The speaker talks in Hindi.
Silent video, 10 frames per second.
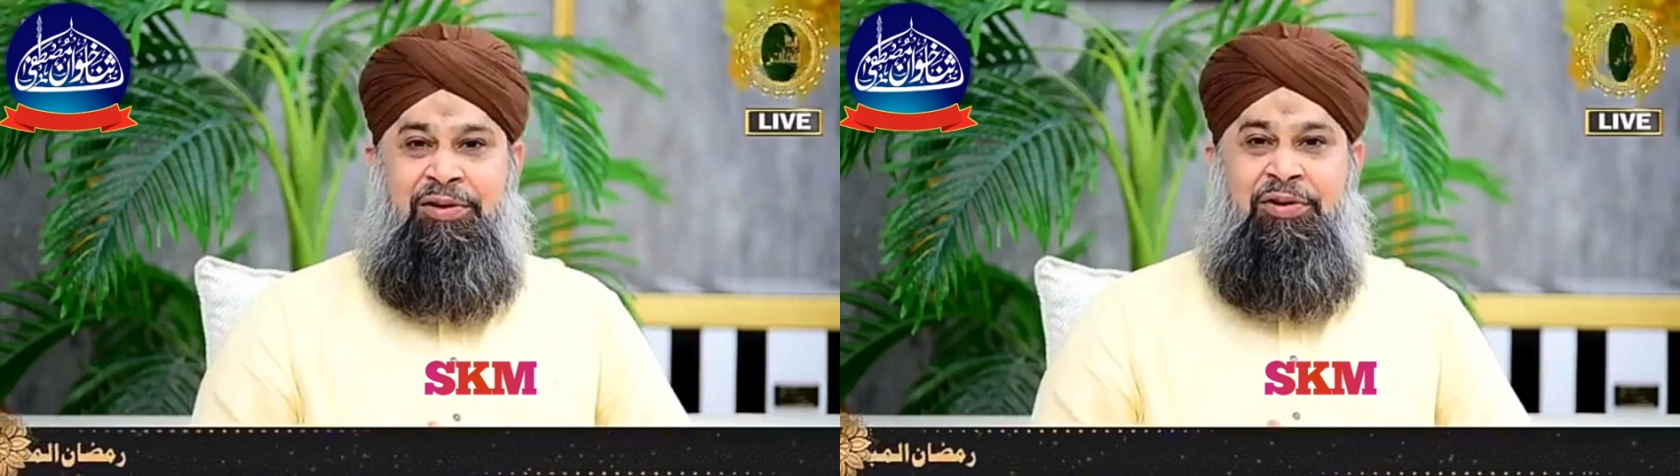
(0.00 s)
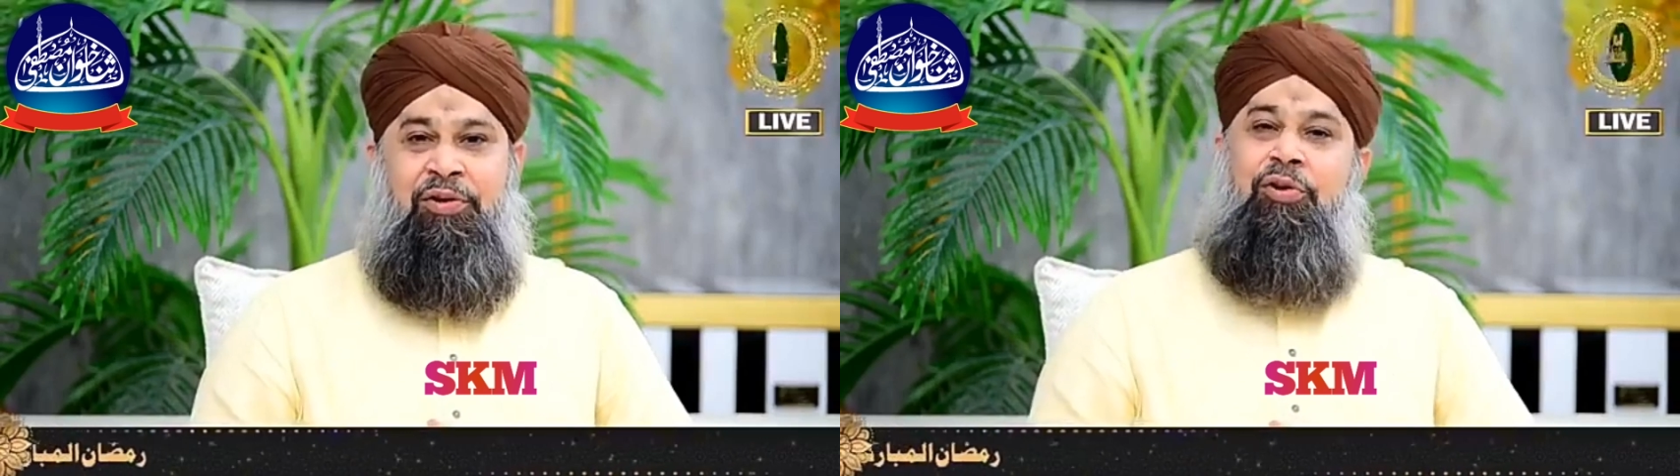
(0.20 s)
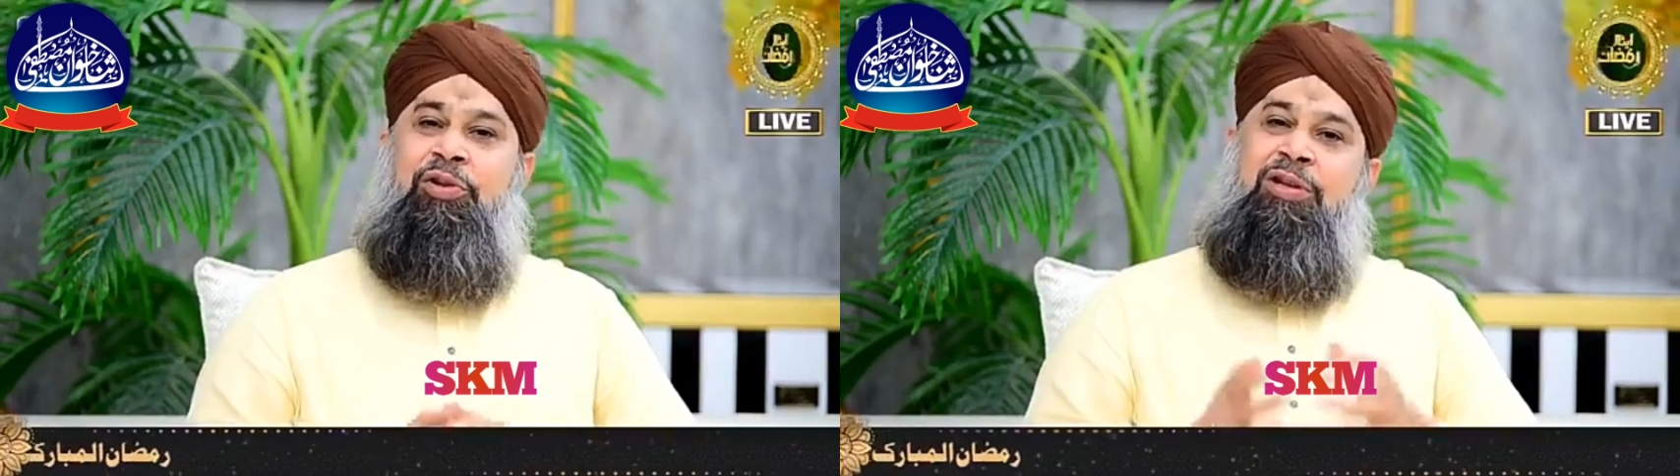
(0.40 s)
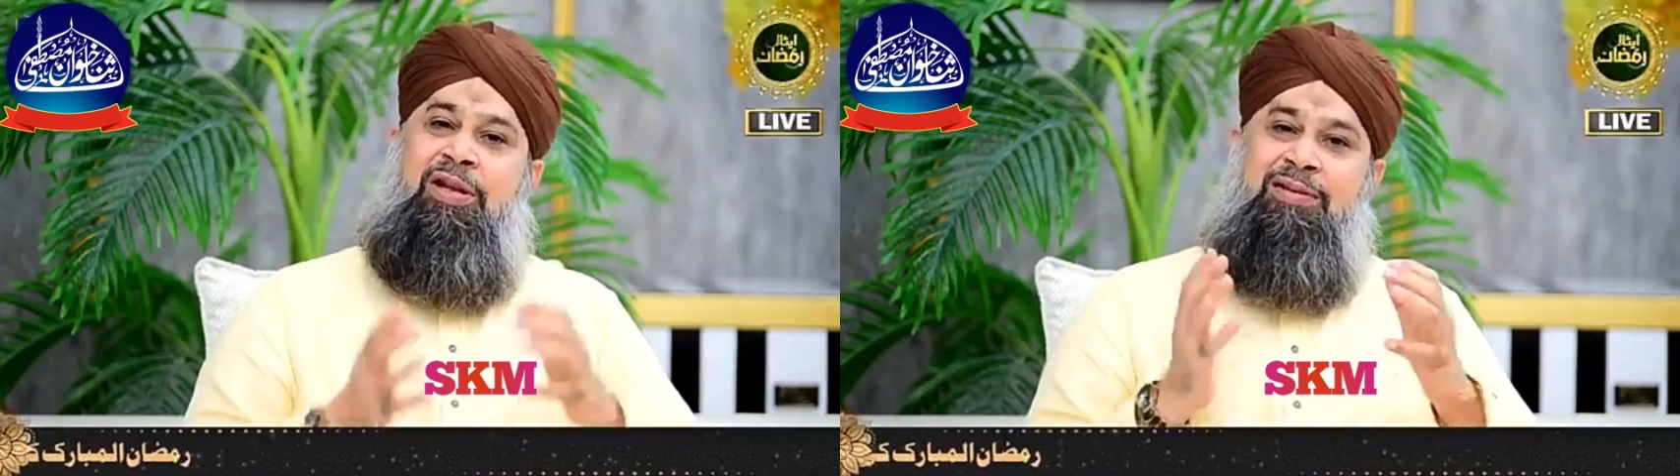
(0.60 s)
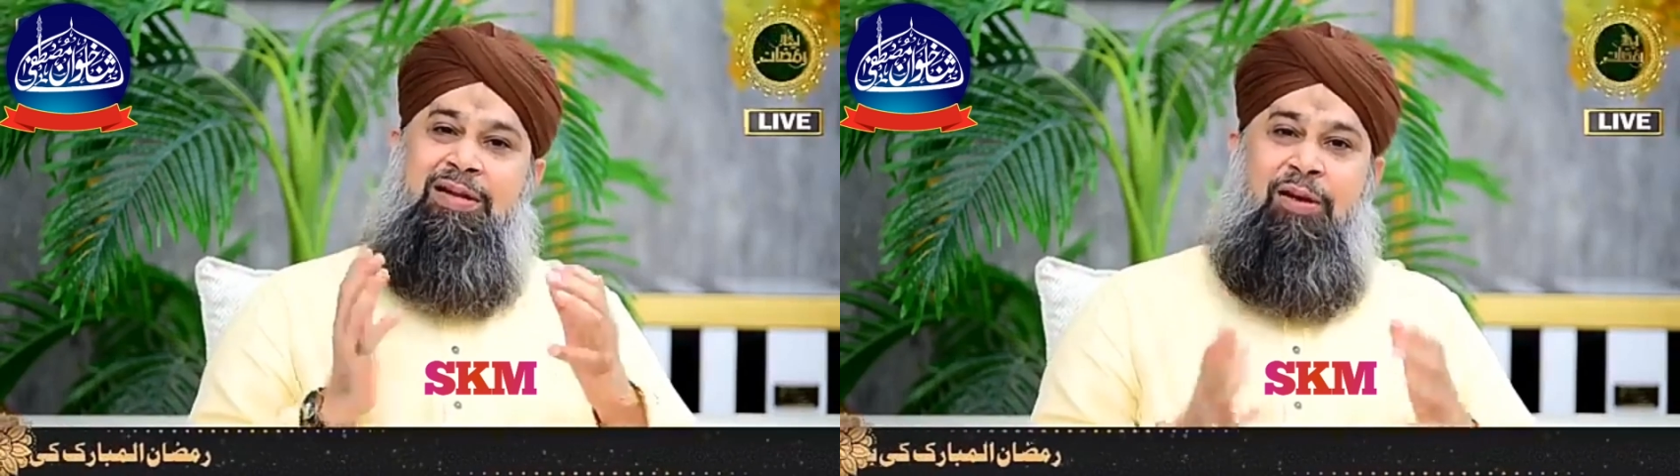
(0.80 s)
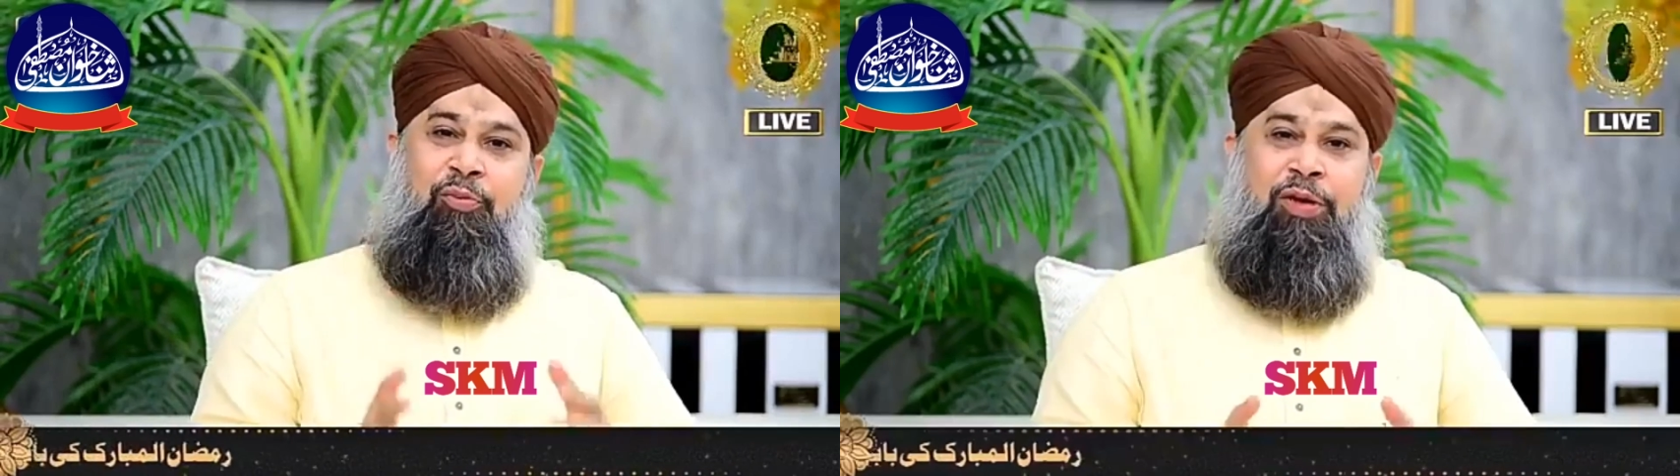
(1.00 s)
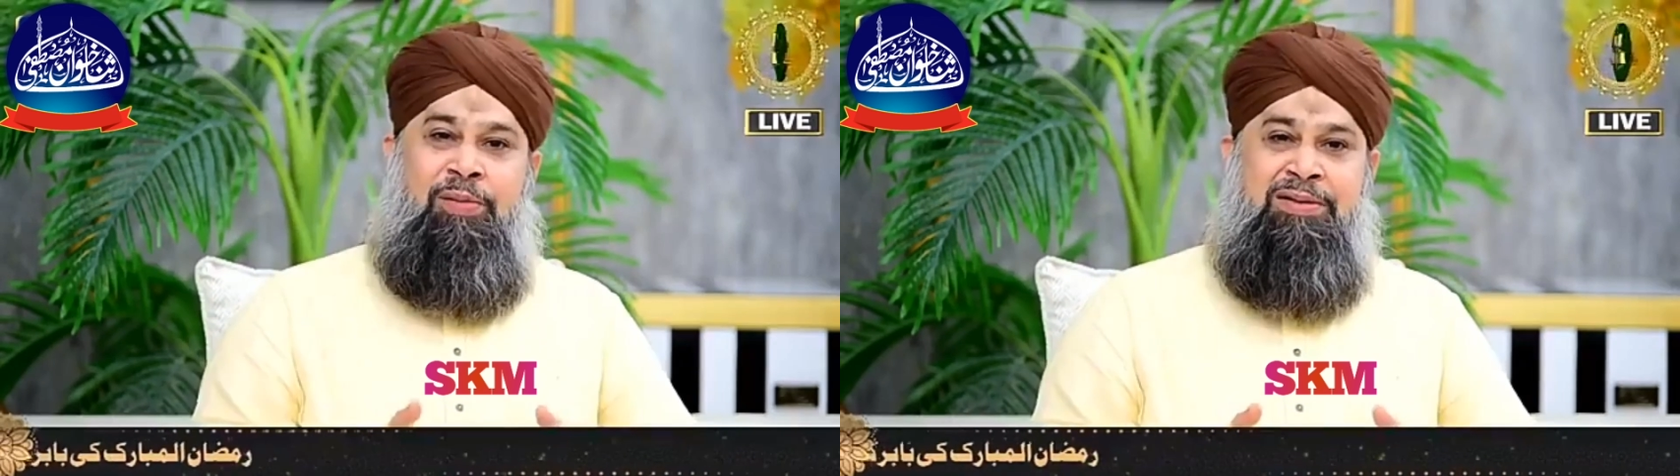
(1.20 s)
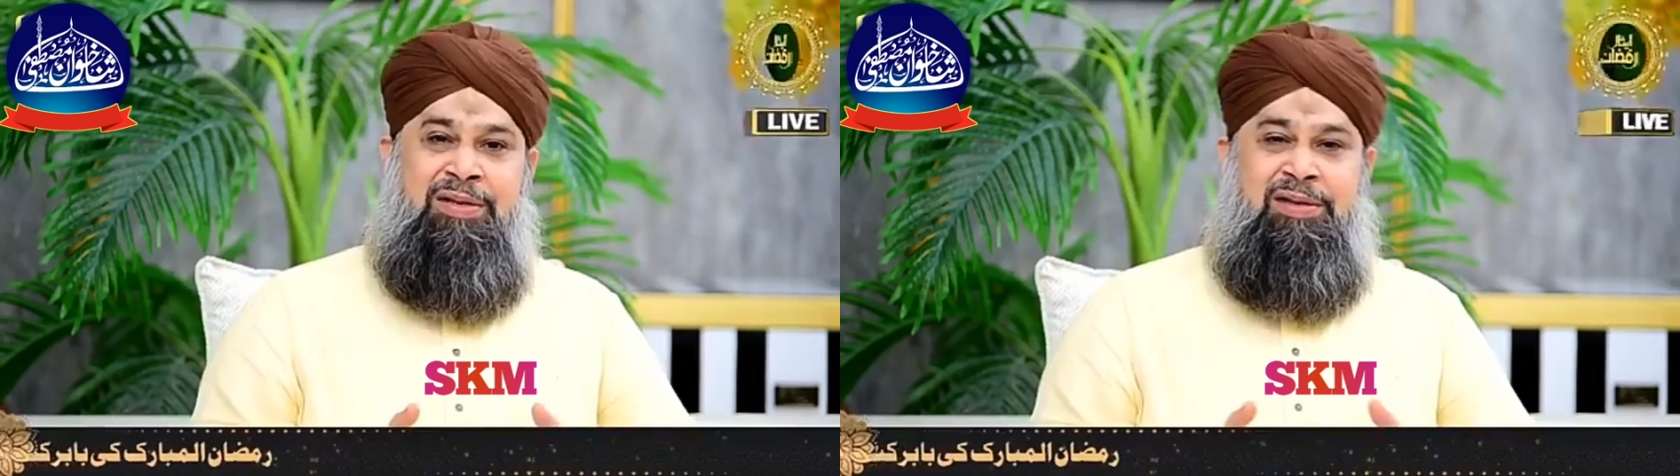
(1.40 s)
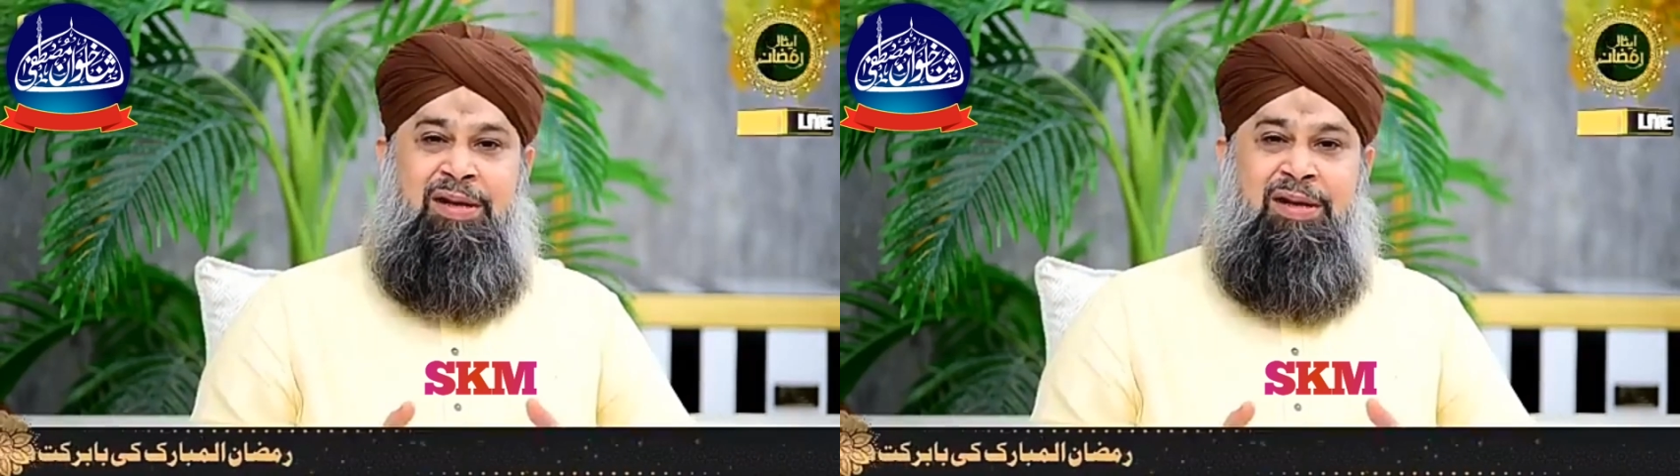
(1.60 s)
और इतना ज़्यादा उन्होंने मैसेज